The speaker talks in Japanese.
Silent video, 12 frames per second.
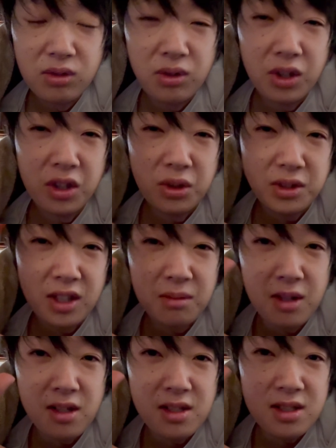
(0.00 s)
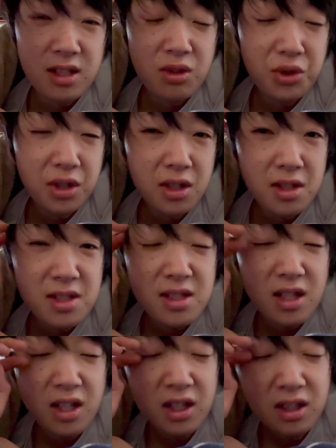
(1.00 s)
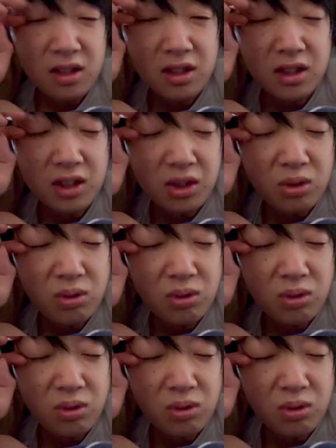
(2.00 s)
おはようございます。直樹です。えー、